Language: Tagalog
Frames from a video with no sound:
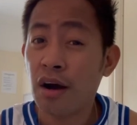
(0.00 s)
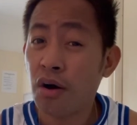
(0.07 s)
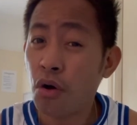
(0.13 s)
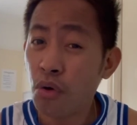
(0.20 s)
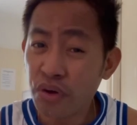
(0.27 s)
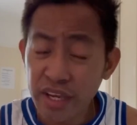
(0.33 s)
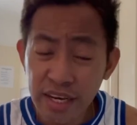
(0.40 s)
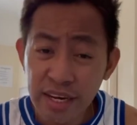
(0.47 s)

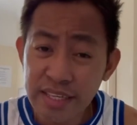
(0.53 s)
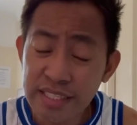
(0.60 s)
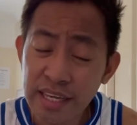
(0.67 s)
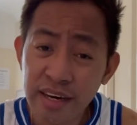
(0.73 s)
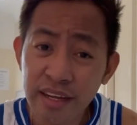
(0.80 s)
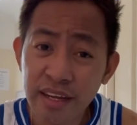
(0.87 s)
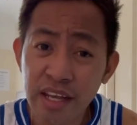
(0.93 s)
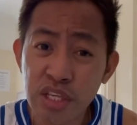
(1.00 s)
Okay lang
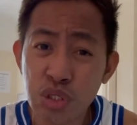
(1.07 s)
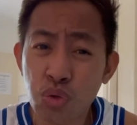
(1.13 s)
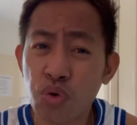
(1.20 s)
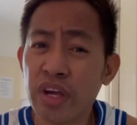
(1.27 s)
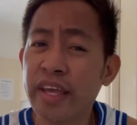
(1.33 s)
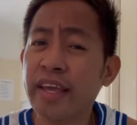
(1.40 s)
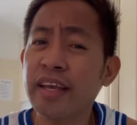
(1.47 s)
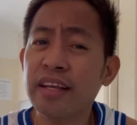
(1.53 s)
sana guys
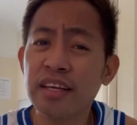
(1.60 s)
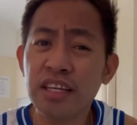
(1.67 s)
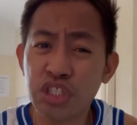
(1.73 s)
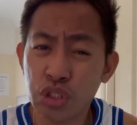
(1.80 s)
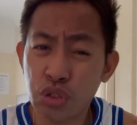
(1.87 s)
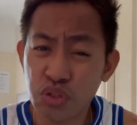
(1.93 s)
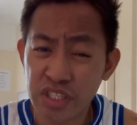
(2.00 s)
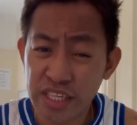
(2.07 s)
kung
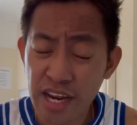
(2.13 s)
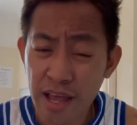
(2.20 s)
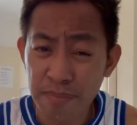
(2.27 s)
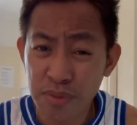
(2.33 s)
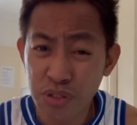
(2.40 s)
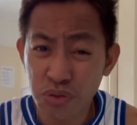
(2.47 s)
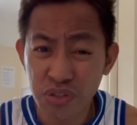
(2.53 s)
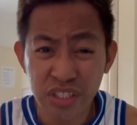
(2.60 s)
English yung
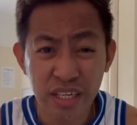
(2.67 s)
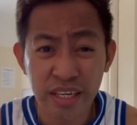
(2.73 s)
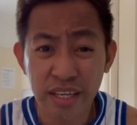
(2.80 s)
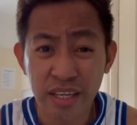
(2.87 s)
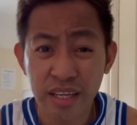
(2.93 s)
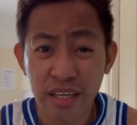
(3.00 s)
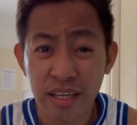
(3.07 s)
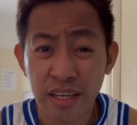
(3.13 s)
sinabi nyo dyan
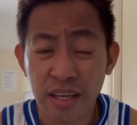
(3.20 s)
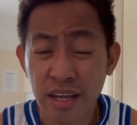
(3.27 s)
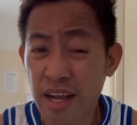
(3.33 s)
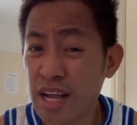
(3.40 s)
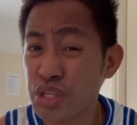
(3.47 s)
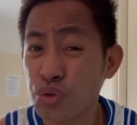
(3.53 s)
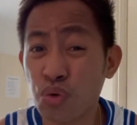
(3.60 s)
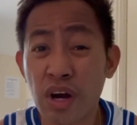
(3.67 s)
eh.
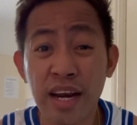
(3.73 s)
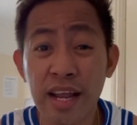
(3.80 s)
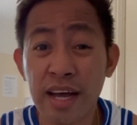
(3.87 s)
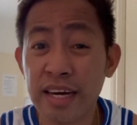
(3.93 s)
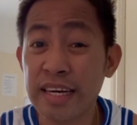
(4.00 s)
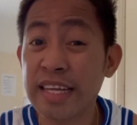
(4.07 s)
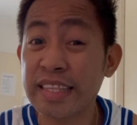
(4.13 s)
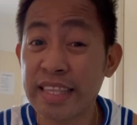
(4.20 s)
Kaso nga
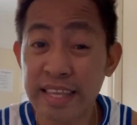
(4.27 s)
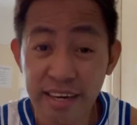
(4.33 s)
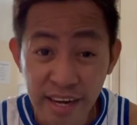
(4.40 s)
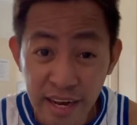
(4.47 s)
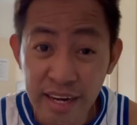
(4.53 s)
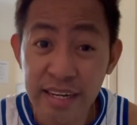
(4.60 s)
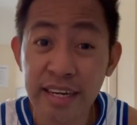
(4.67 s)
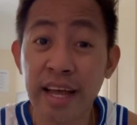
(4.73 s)
lang
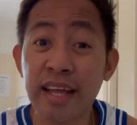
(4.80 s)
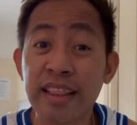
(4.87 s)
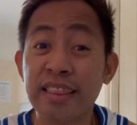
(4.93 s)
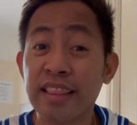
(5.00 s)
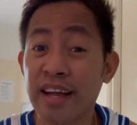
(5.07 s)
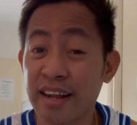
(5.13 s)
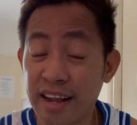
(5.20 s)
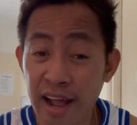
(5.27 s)
literal na
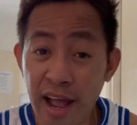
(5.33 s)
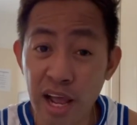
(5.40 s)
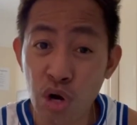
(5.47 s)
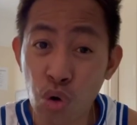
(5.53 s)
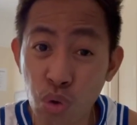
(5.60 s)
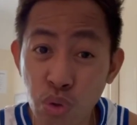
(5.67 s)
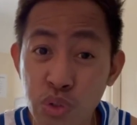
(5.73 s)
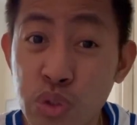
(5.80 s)

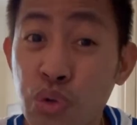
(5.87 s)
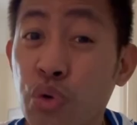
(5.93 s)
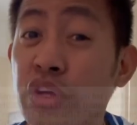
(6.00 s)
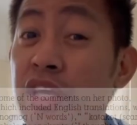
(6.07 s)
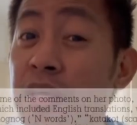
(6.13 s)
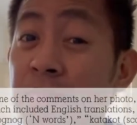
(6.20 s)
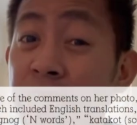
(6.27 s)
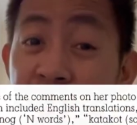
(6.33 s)
Tagalog. So
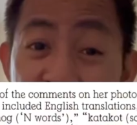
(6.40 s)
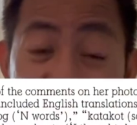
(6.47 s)
ibig